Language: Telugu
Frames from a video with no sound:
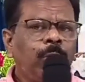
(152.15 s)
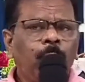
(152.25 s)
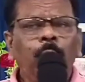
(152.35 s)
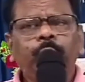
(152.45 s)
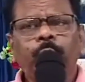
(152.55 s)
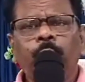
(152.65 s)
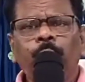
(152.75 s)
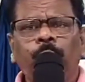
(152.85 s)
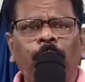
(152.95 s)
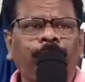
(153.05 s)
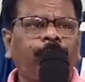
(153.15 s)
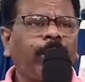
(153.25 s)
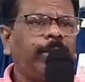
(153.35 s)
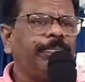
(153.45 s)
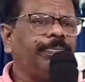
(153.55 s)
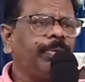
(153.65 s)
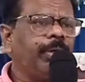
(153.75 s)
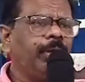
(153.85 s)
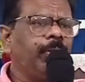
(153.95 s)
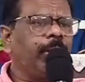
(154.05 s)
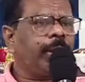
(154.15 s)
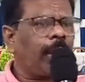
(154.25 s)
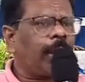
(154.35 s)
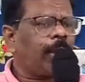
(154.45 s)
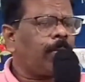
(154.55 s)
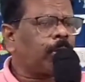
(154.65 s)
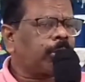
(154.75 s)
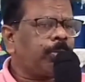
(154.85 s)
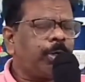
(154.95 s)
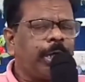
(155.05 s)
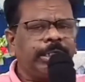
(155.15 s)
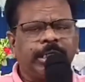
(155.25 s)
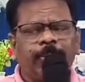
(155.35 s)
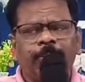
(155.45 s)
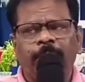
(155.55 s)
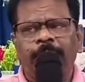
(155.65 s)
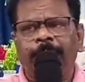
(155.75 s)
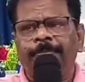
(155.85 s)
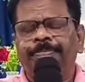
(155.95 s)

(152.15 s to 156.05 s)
రూతు వర్ఫా వీరు నా యొక్క మొట్టమొదటి ఎగ్జాంపుల్ అండి